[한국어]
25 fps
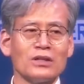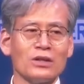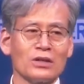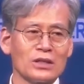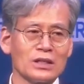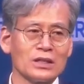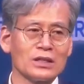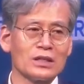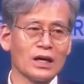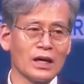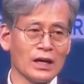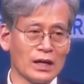
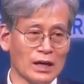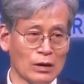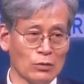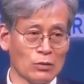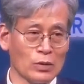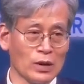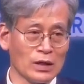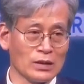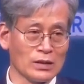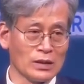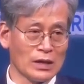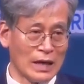
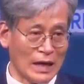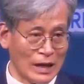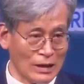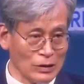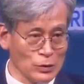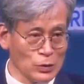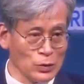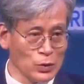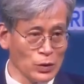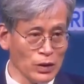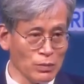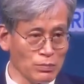여긴다라고 하는
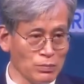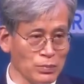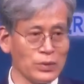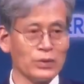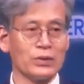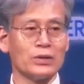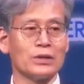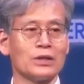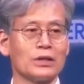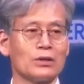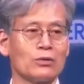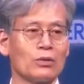강조의
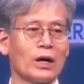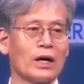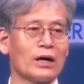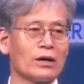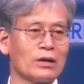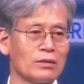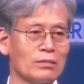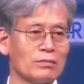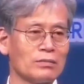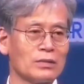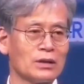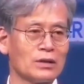표현이기도 한
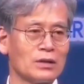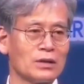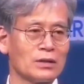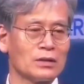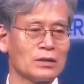겁니다.